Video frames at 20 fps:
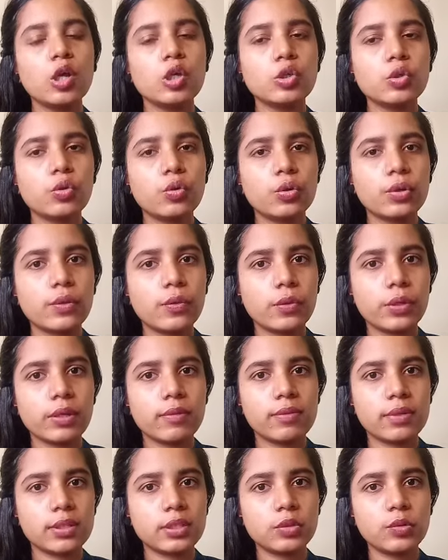ஸோ ஓகே
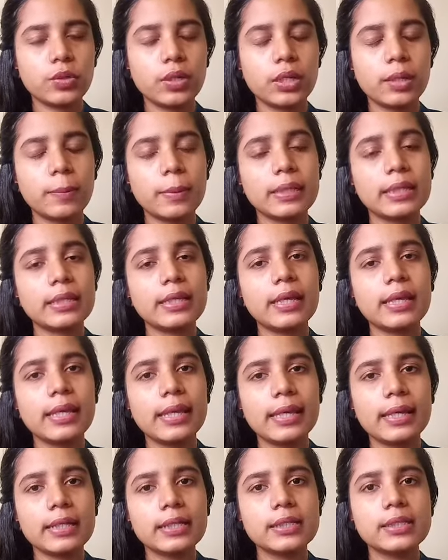ஃபஸ்ட் ஒன்று என்ன பார்த்தீங்கன்னா
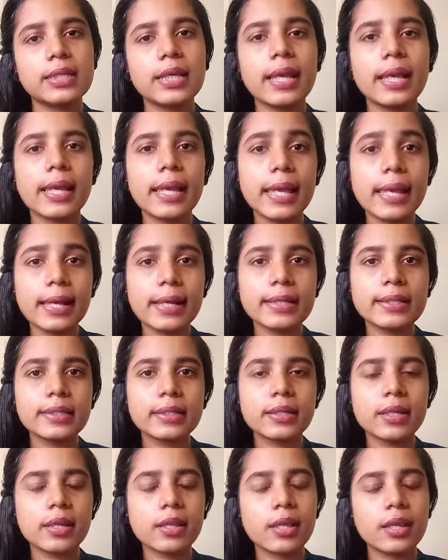ஏஹெச்ஏ
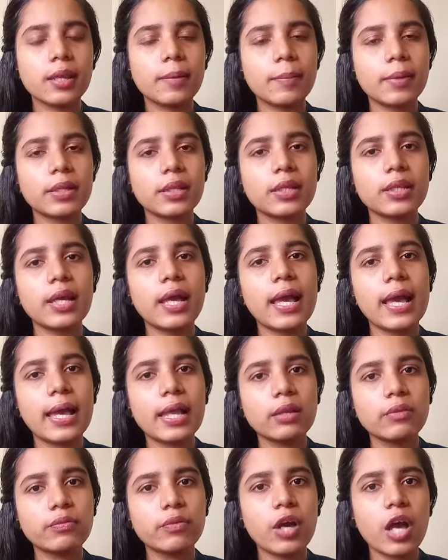ஏஹெச்ங்கிறது என்ன பார்த்தீங்கன்னா
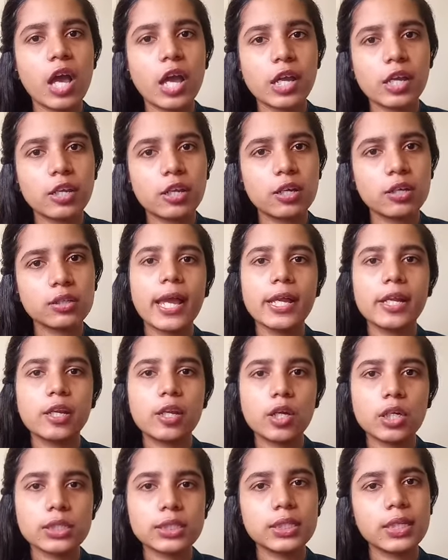ஆல்ஃபா ஹைட்ராக்ஸ்
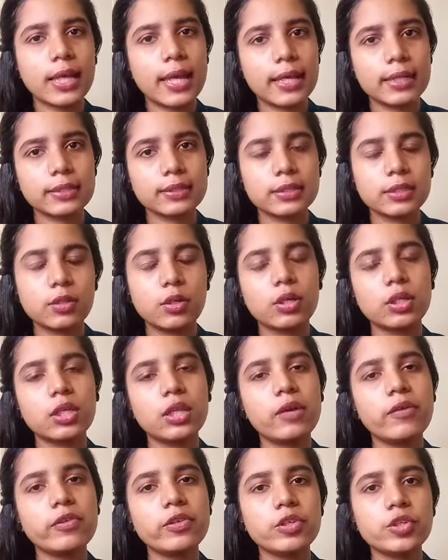ஹைட்ராக்சி ஆசிட்
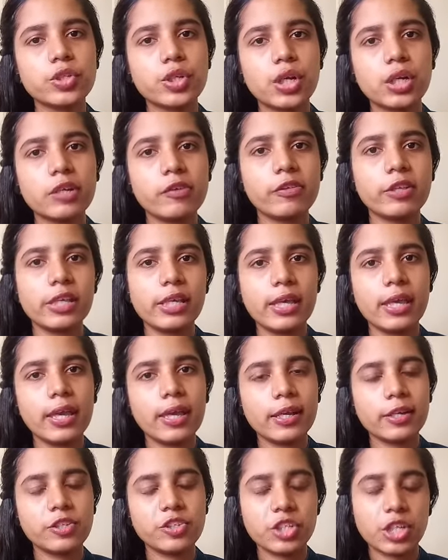அதுதான் வந்து ஷார்ட்டாக வந்து
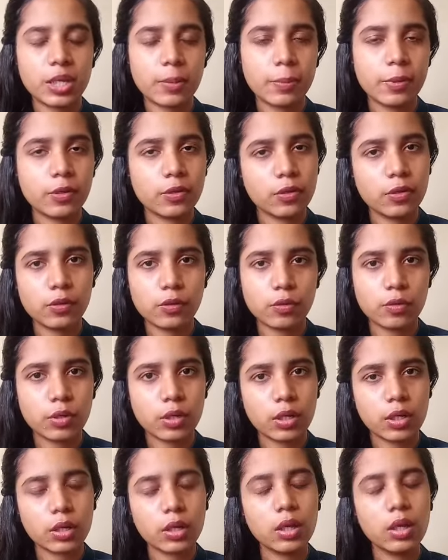ஏஹெச்ஏ அப்படின்னு சொல்லி
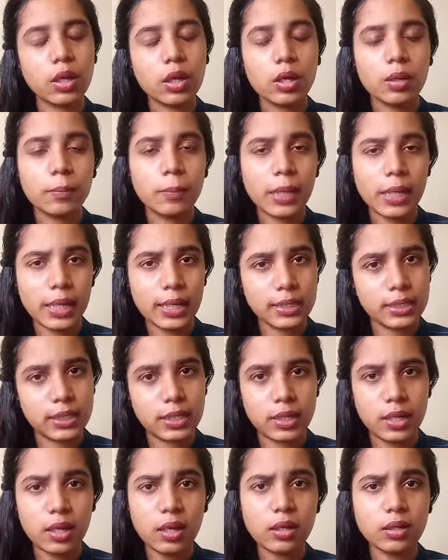சொல்கிறாங்க
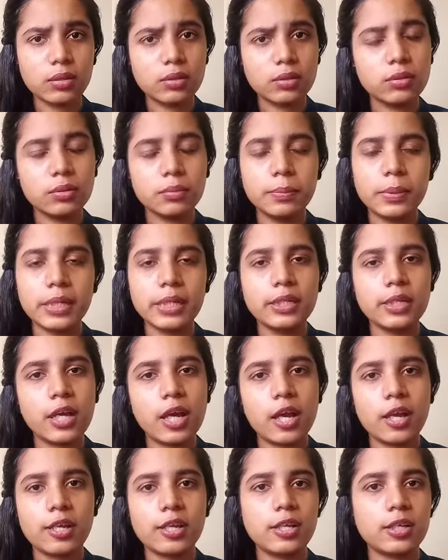பிஹெச்ஏனா பீட்டா
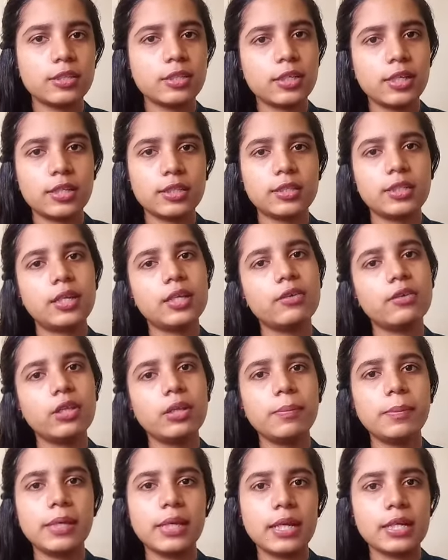ஹைட்ராக்சி ஆசிட் அது வந்து
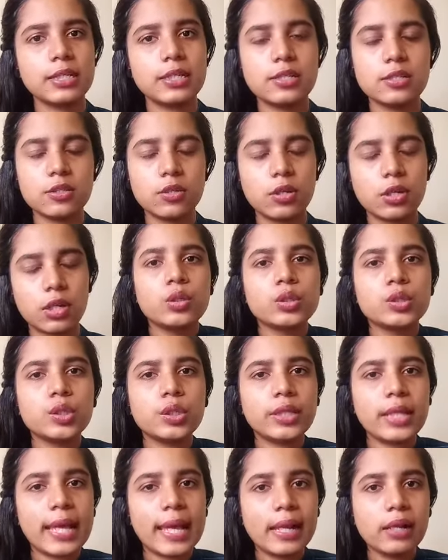பிஹெச்ஏன்னு சொல்கிறாங்க ஸோ
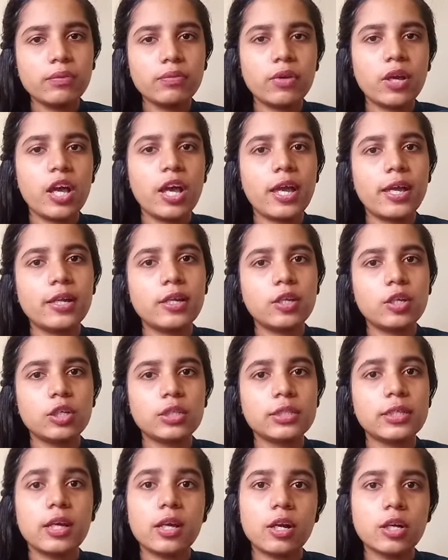இந்த ஆல்ஃபா
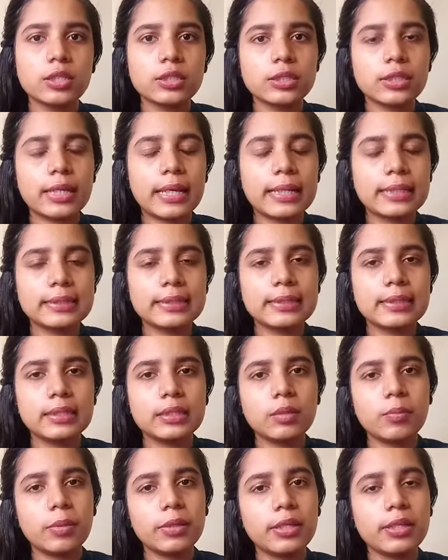ஹைட்ராக்சி ஆக்ஸ் ஆசிட்
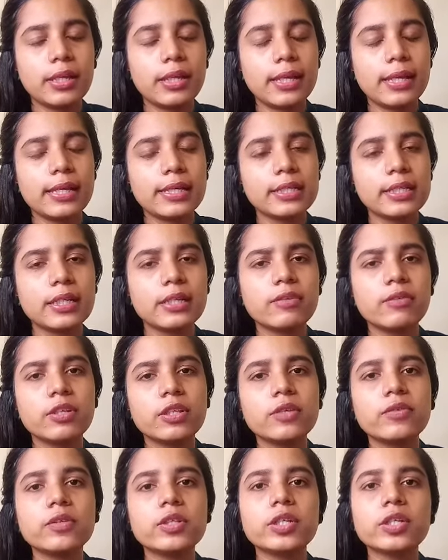இருக்குது பார்த்தீங்கன்னா ஏஹெச்ஏ இது
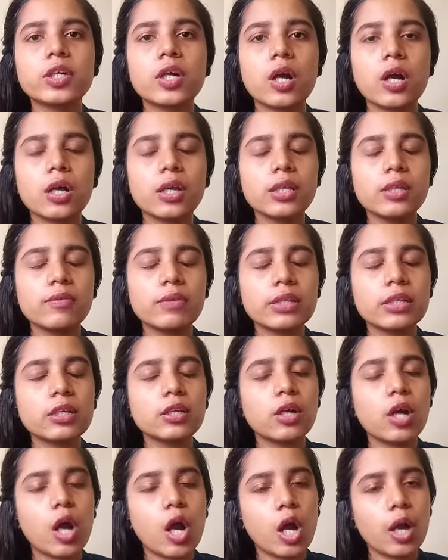வந்து வந்து இது வந்து
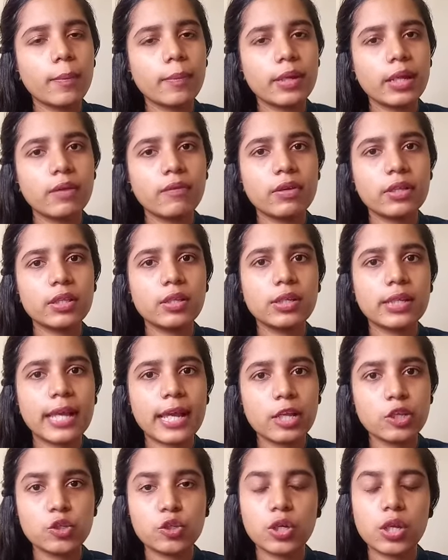காமனாக வந்து
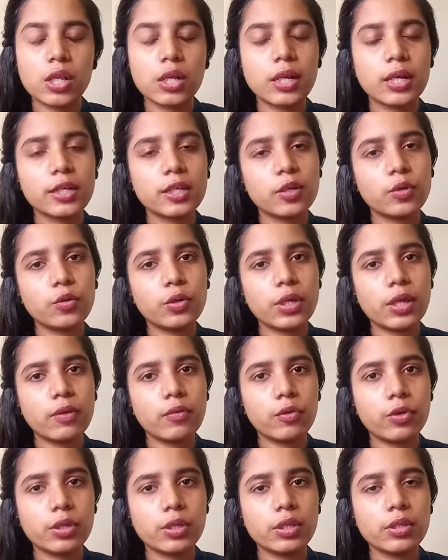நேச்சுரலாக கிடைக்கக்கூடிய
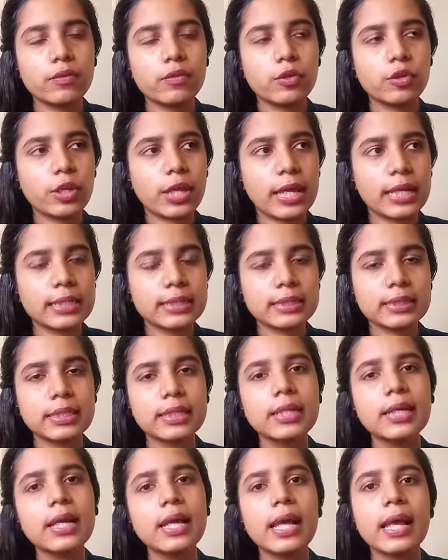வந்து ஒரு
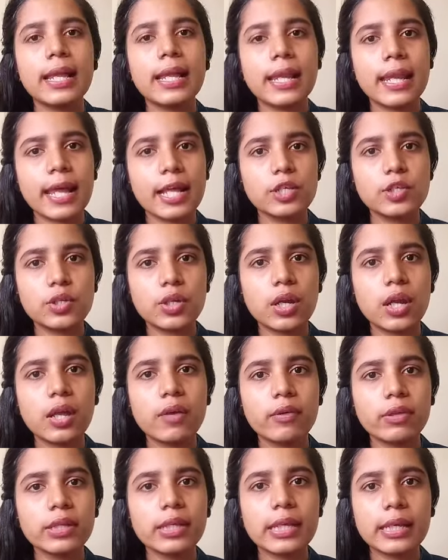ஆசிட்
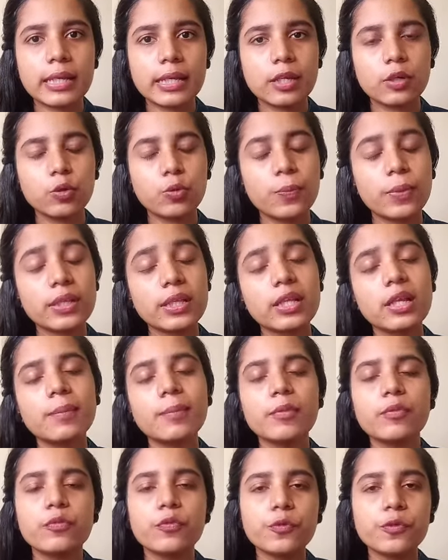நேச்சுரலாக வந்து எங்கே இருக்கும் பார்த்தீங்கன்னா
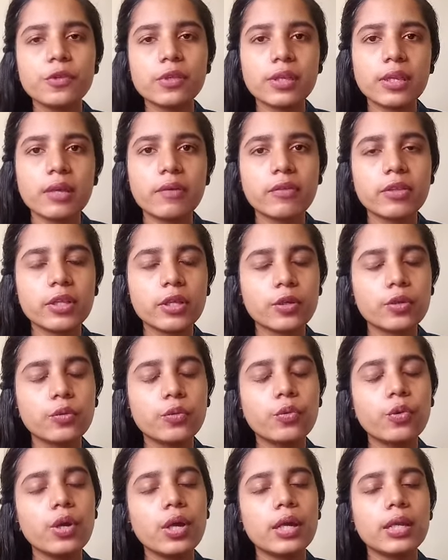நம்ம ஃபுட்ஸில் வந்து
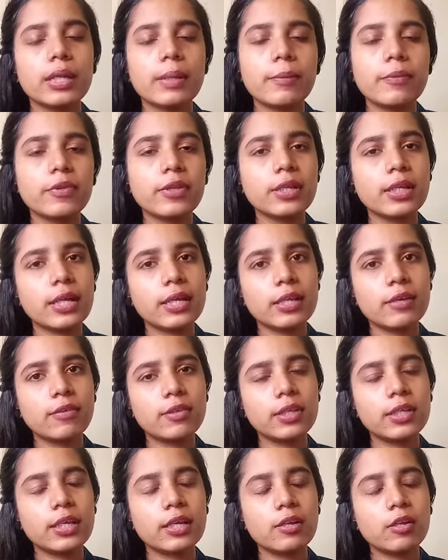இருக்கும் நம்ம வந்து நிறைய
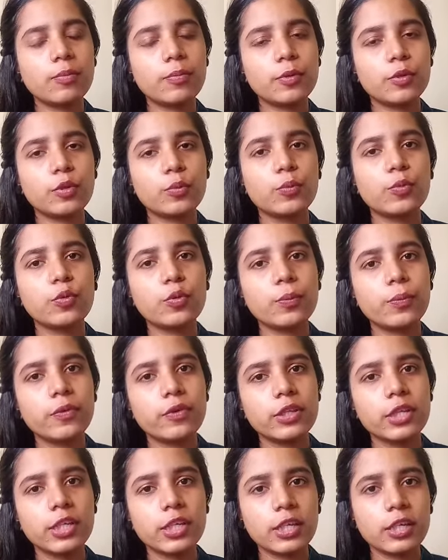வந்து கேள்விப்பட்டிருப்போம் இப்போ
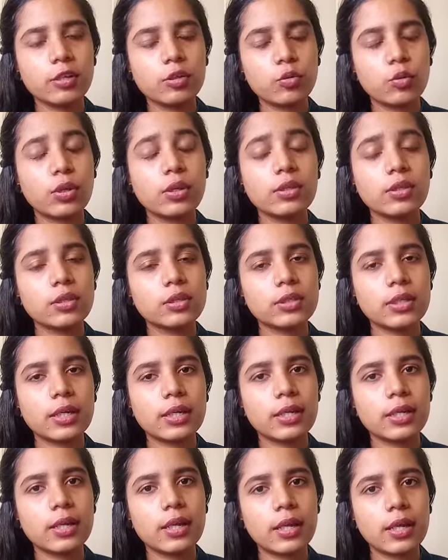வந்து நீங்கள் டுவெல்த்து
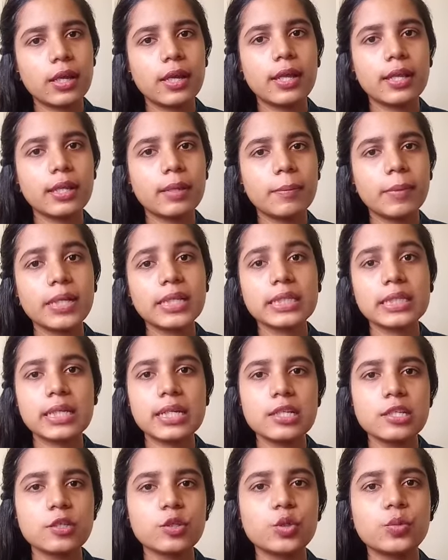ஸ்டாண்டர்டில் அந்த மாதிரி
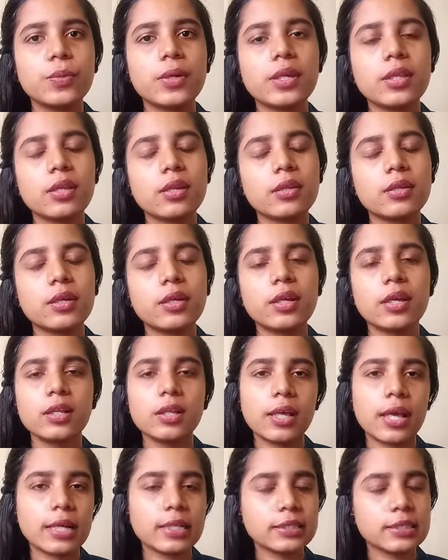சயின்ஸ் குரூப் எடுத்துருந்தீங்கன்னா
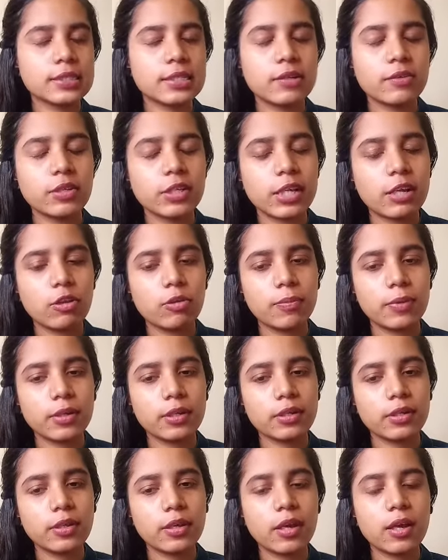அந்த ஆசிட்ஸில் வந்து
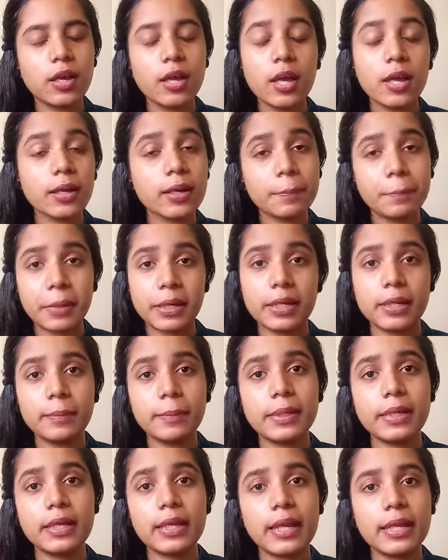கேள்விப்பட்டிருக்கீங்க
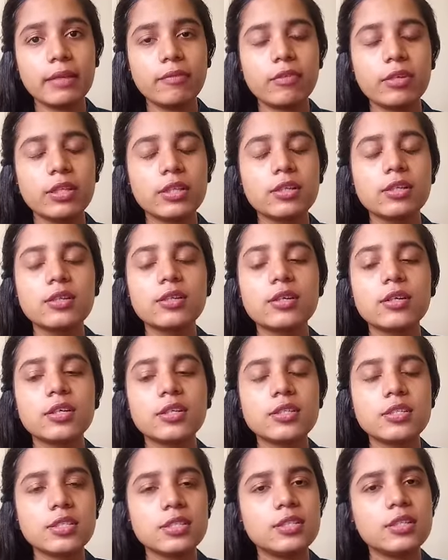பட்டிருப்பீங்க லைக் வந்து
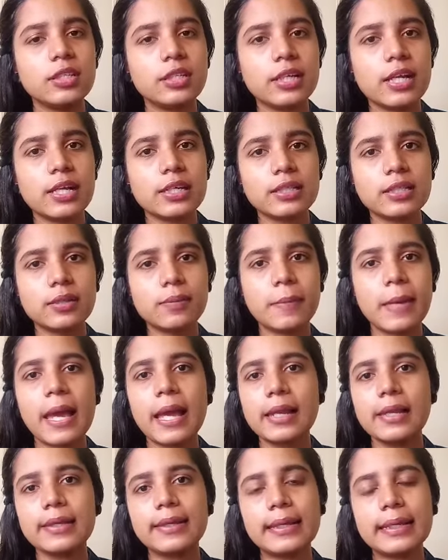சிட்ரிக் ஆசிட்
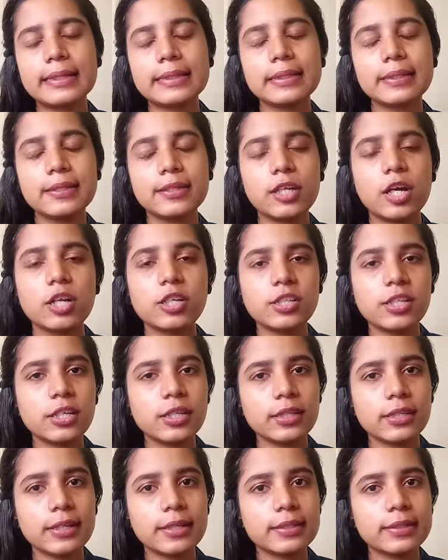மேலிக் ஆசிட்
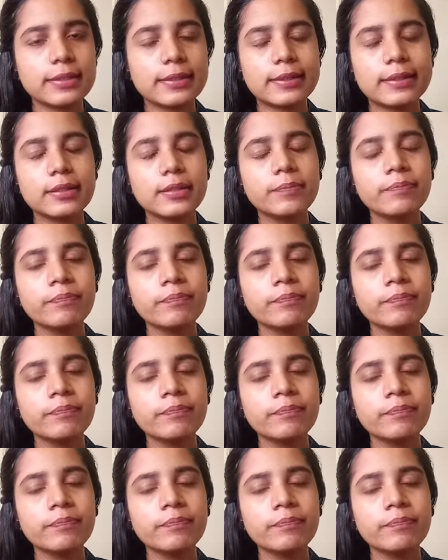டாட்டாரிக் ஆசிட்